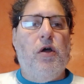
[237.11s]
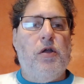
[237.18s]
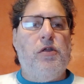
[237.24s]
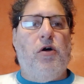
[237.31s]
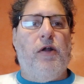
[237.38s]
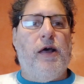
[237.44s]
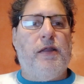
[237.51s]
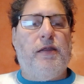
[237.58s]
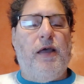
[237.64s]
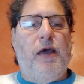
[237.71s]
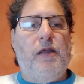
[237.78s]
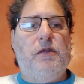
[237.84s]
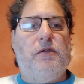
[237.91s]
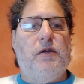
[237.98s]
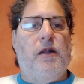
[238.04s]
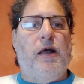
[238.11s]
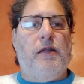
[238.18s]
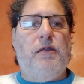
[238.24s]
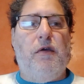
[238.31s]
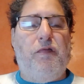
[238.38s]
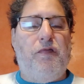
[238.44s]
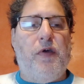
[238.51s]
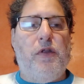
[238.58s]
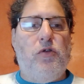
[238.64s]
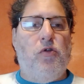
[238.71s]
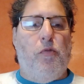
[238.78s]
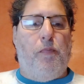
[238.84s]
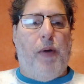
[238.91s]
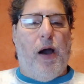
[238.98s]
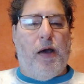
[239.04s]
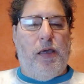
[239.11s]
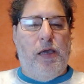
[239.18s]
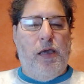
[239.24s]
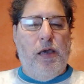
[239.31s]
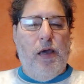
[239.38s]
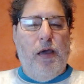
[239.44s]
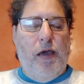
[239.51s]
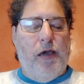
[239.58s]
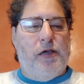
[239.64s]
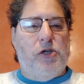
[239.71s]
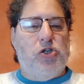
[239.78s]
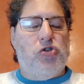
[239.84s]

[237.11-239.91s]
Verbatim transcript: dans la tête la défaite de Paris et qui